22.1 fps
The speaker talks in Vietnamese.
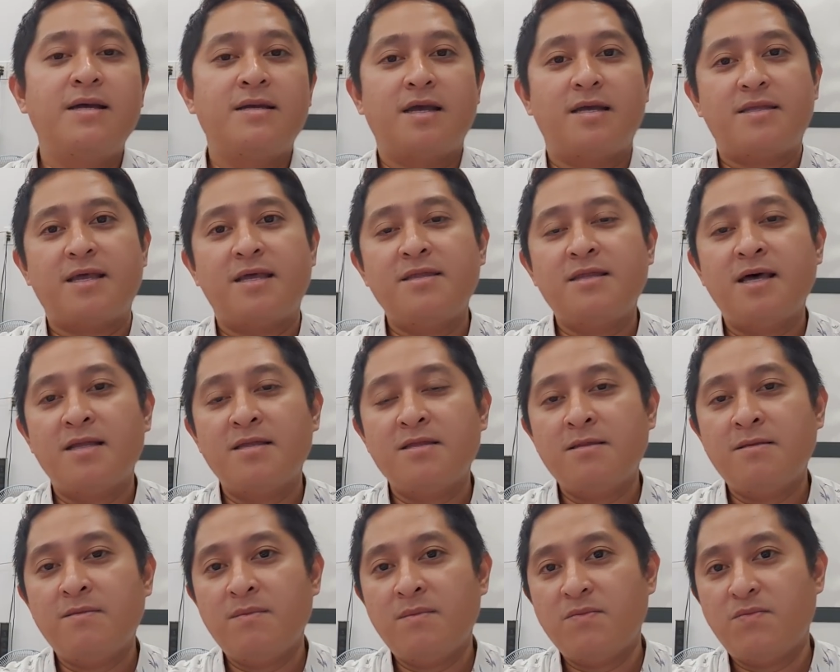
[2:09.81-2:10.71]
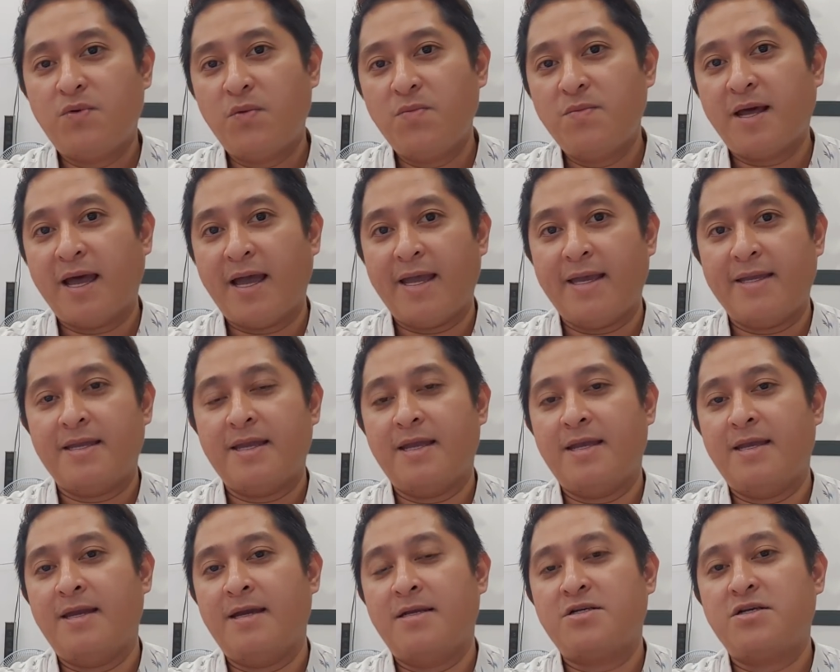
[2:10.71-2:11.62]
Thì tính đến phút này
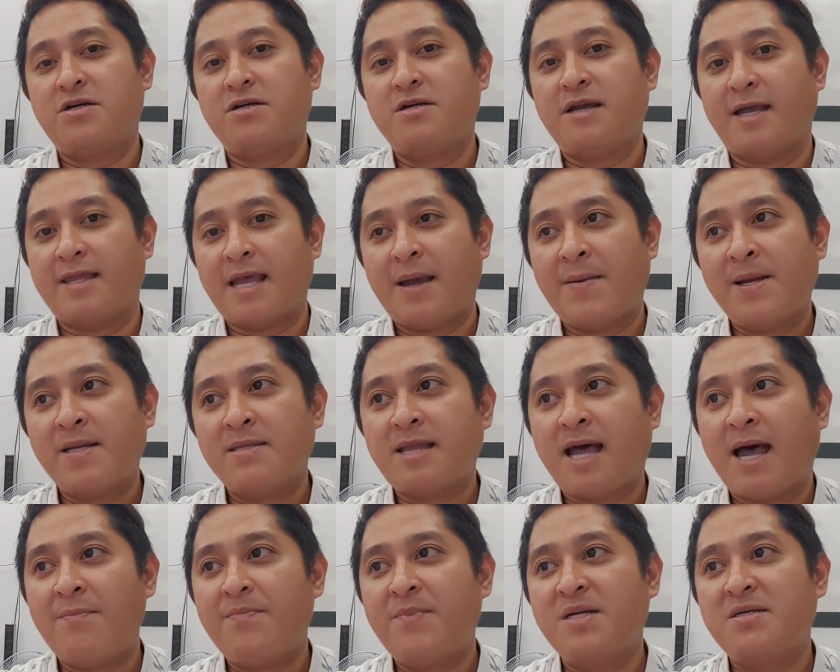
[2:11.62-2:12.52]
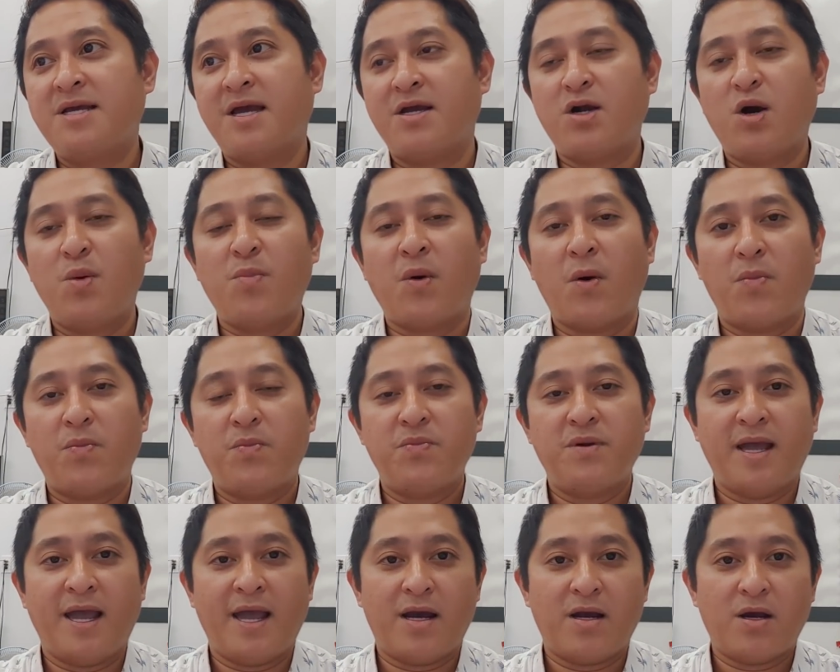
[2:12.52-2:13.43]
thì trưa ngày 8 tháng 8 Bến Tre có
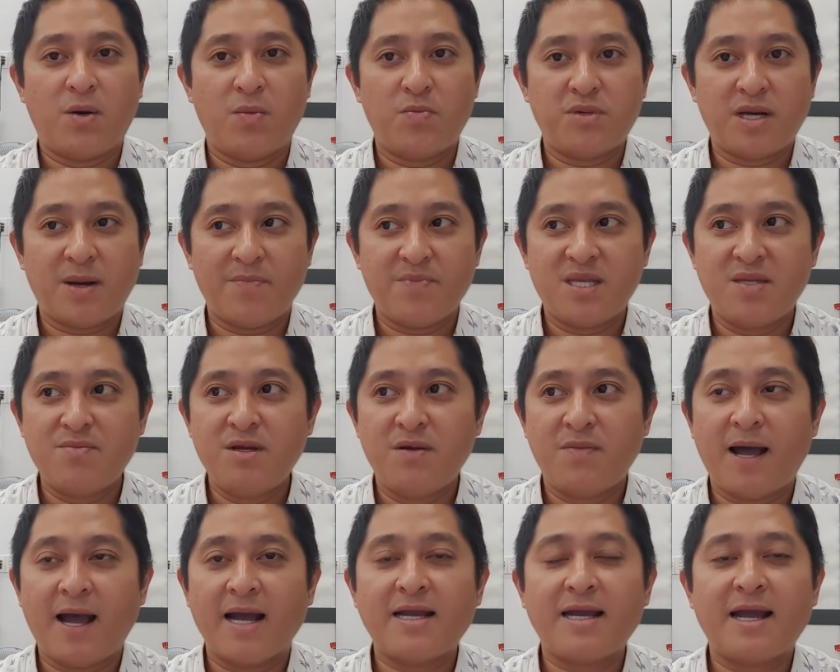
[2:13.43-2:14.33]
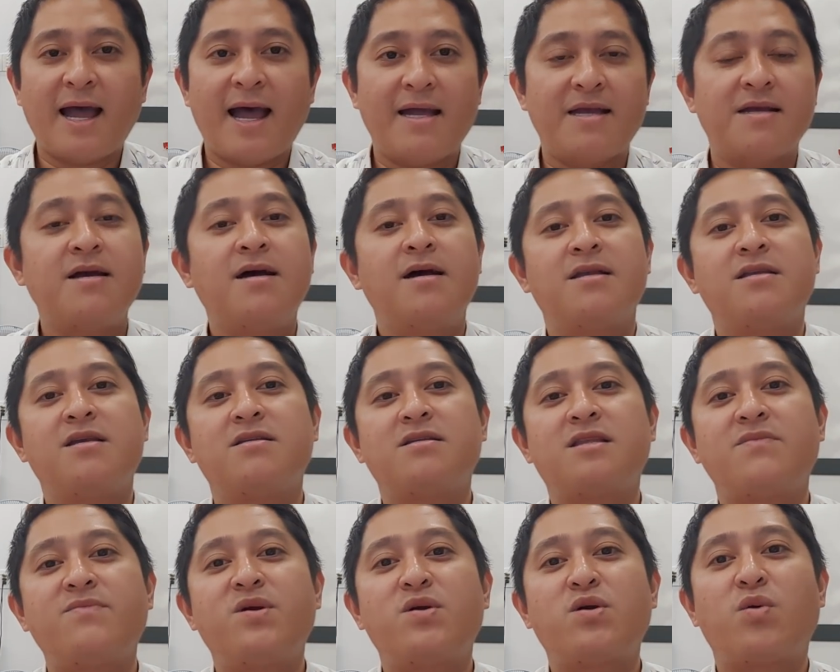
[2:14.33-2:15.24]
1093 ca dương
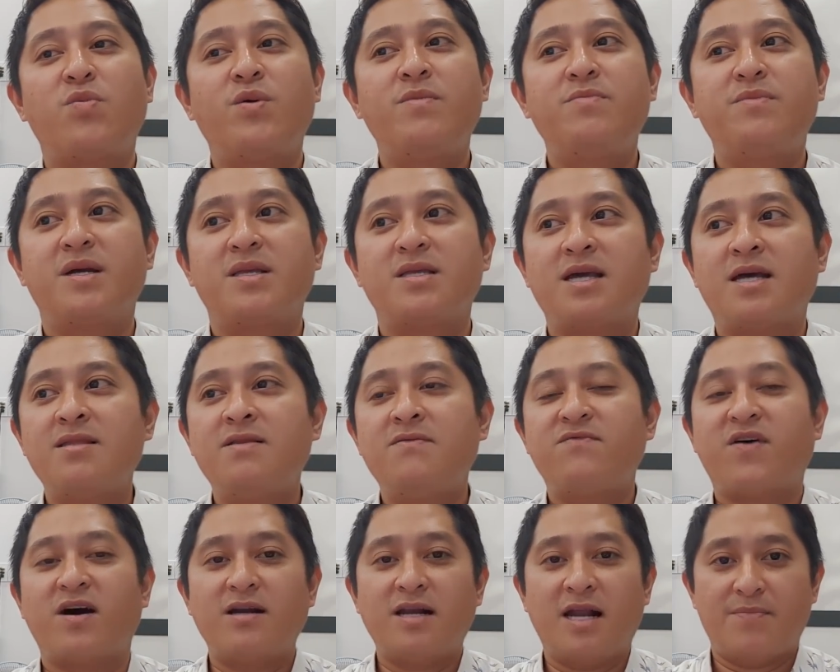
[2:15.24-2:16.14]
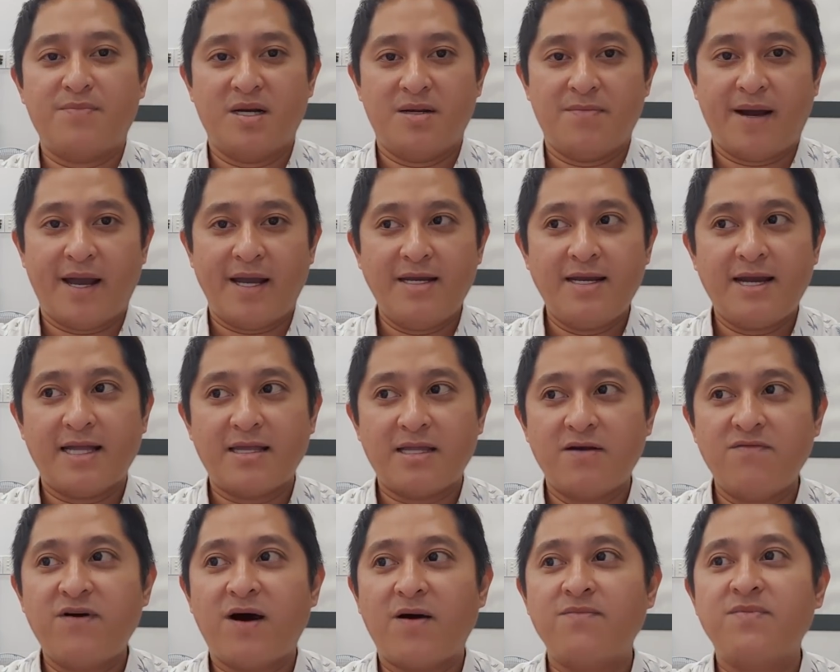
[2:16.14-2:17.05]
tính với Covid-19 vẫn là 17 ca
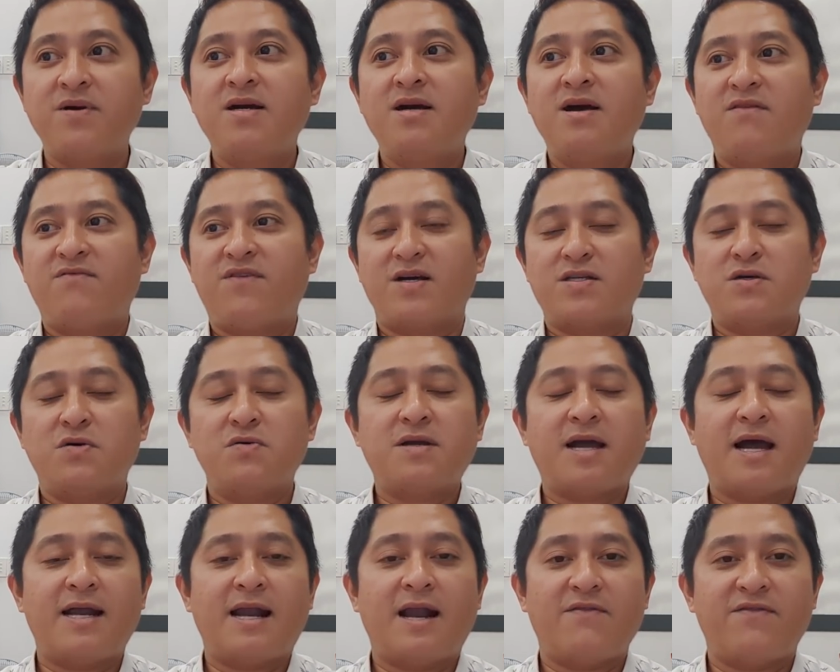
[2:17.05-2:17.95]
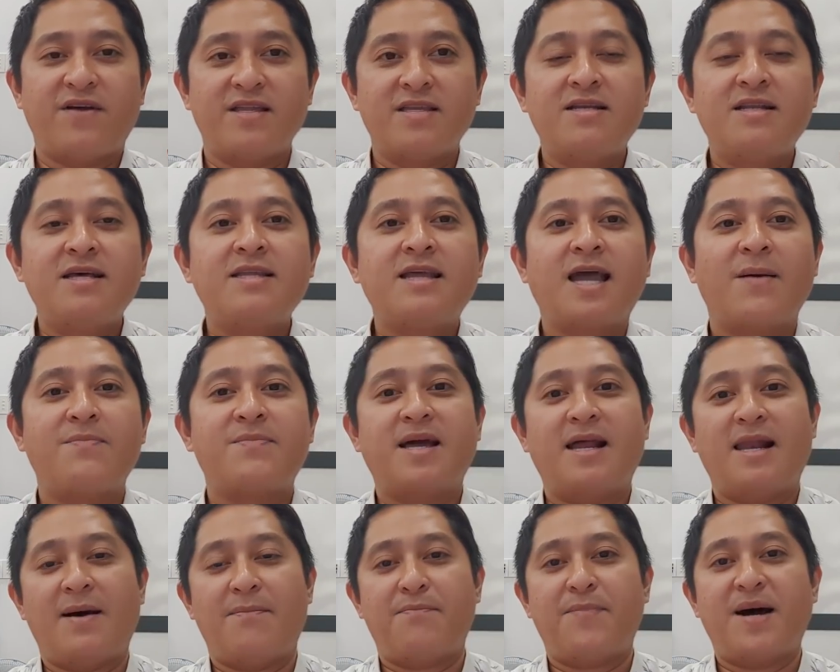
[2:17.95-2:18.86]
tử vong và số ca ra viện đến đến ngày hôm
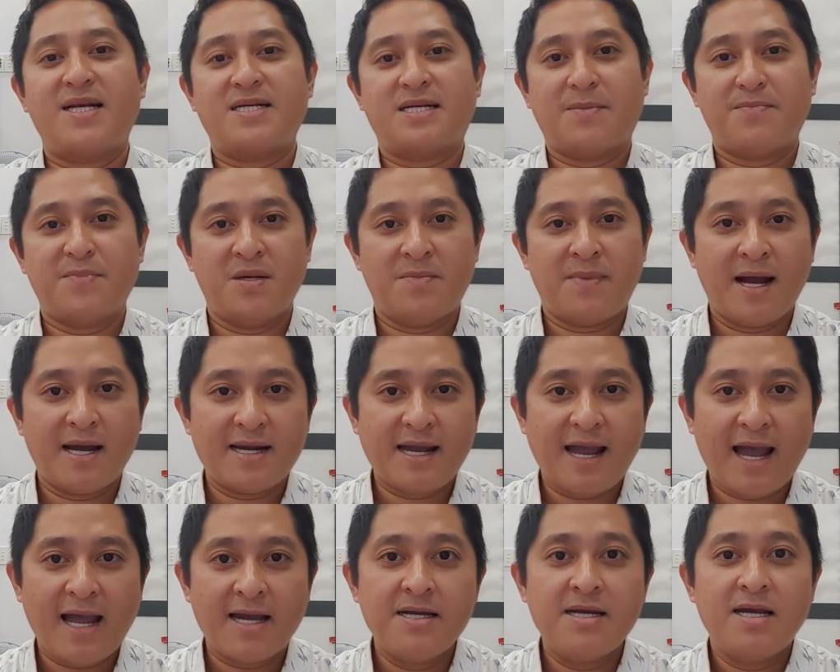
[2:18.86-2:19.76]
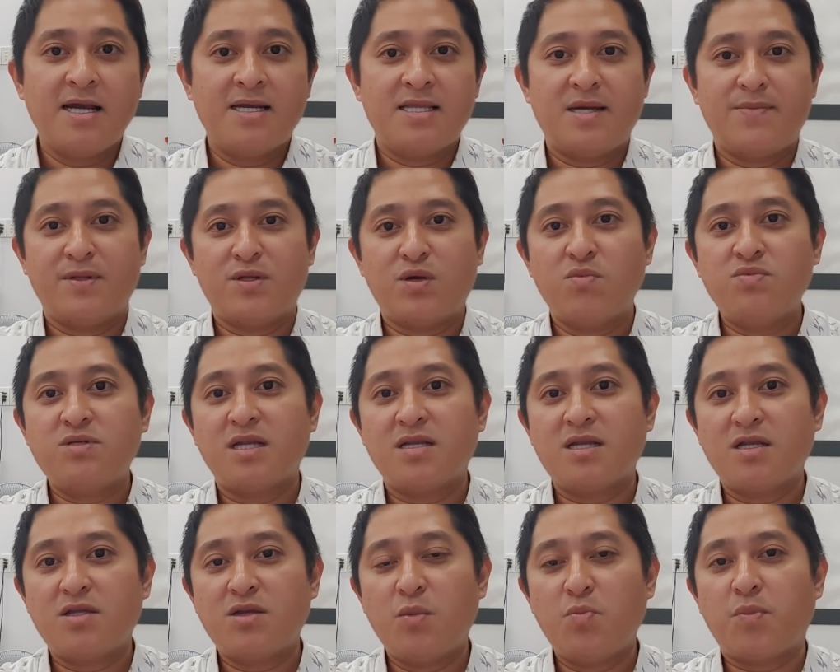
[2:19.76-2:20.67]
nay là 313 ca thì mình cũng xin
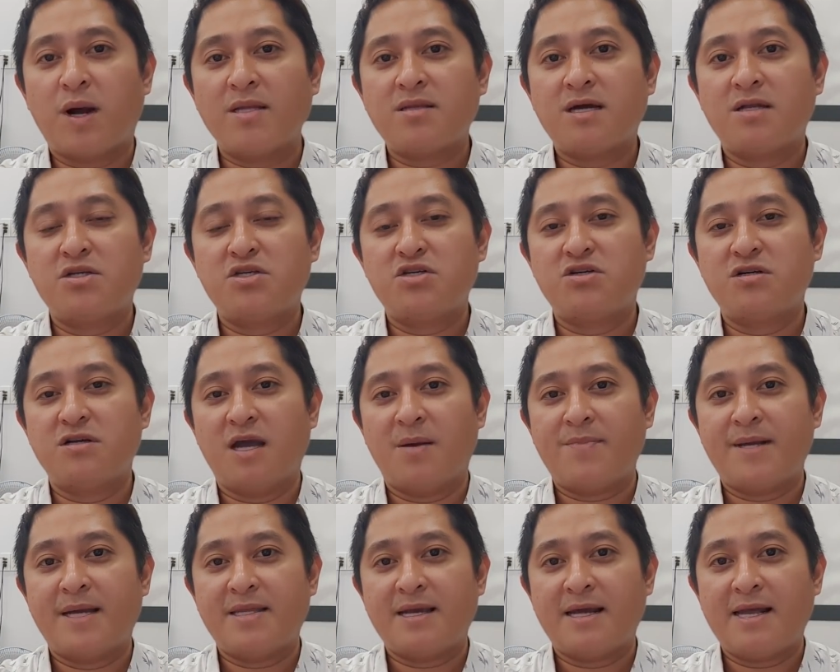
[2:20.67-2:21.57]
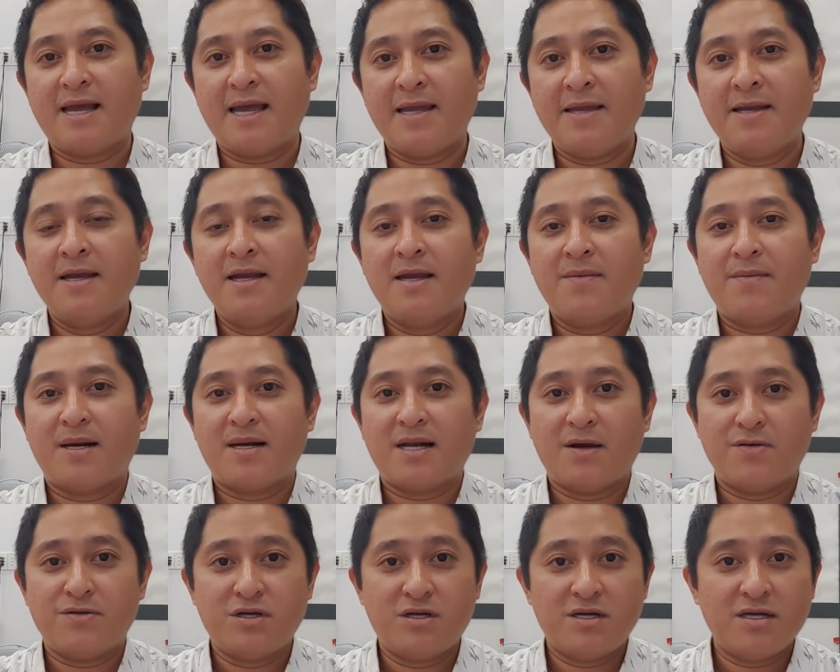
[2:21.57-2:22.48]
kết thúc bản tin trưa ngày hôm nay tại đây bạn
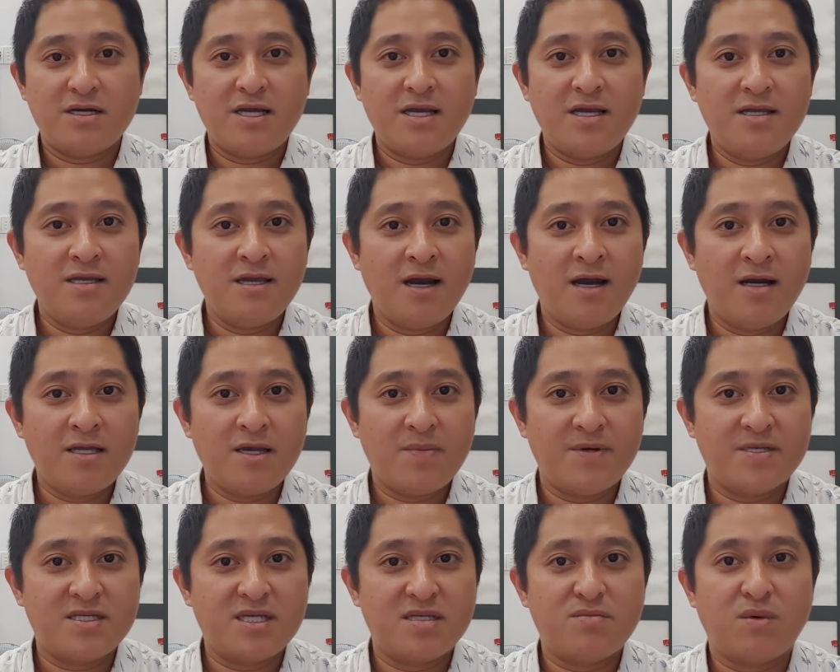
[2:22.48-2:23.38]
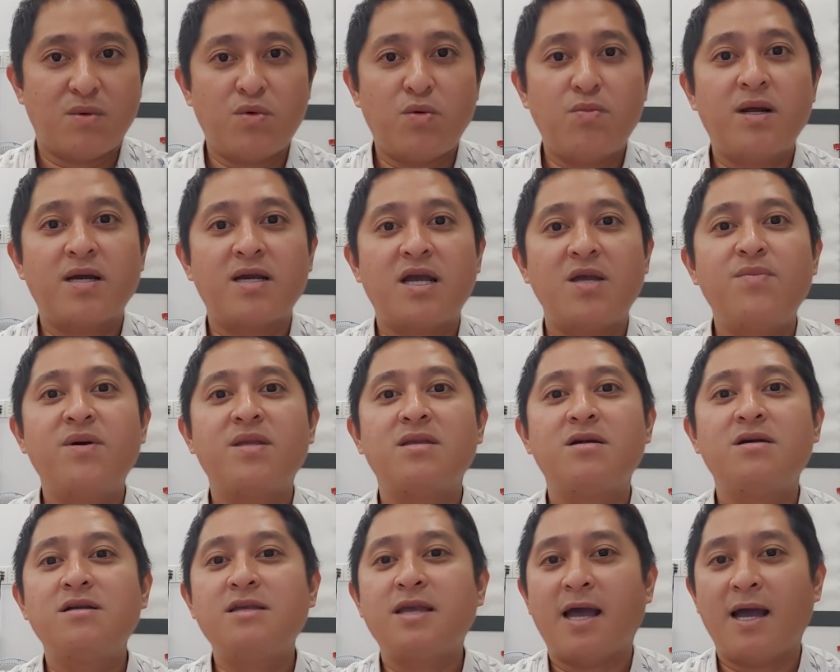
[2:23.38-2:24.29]
nào chưa đăng ký nhớ cho mình xin một nút đăng ký bên
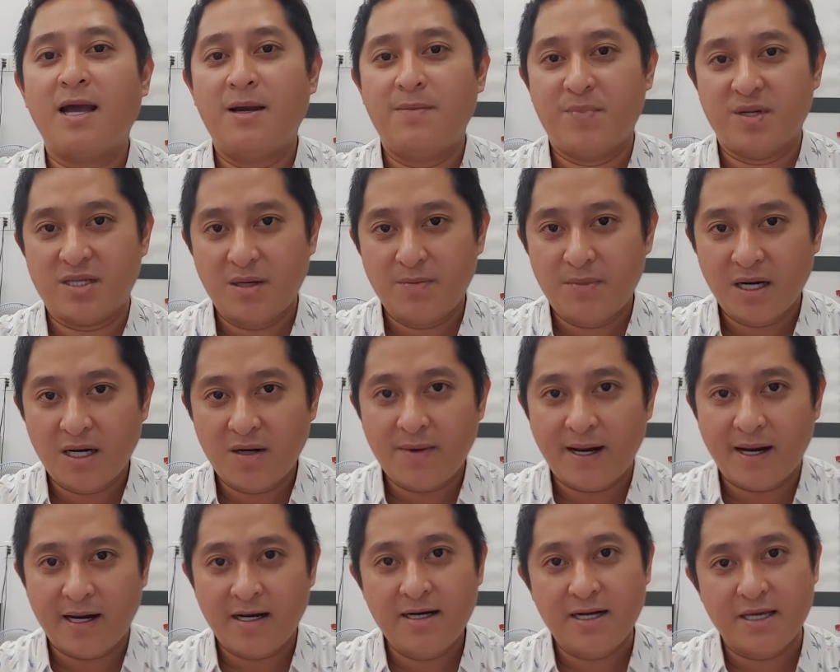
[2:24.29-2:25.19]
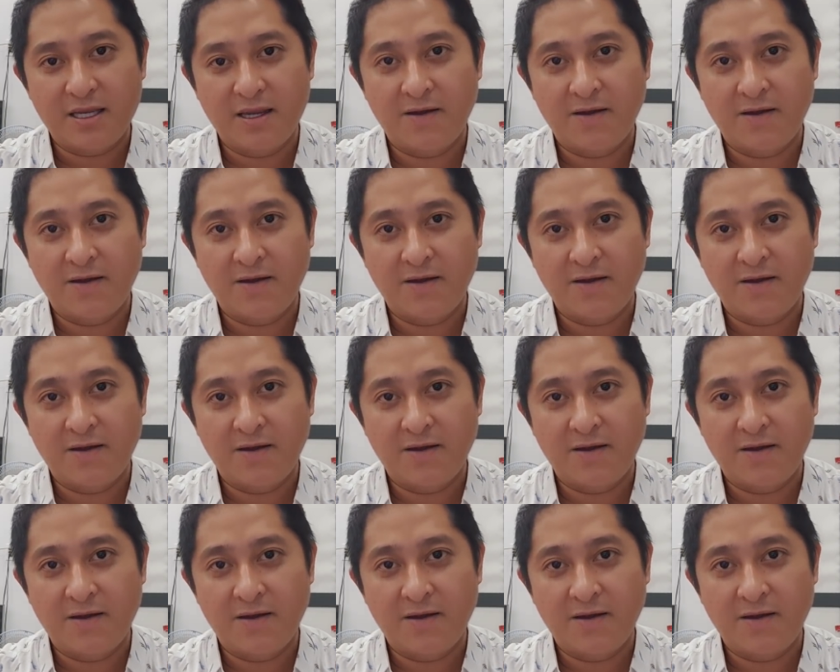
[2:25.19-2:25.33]
dưới nha mình cảm ơn các bạn rất là nhiều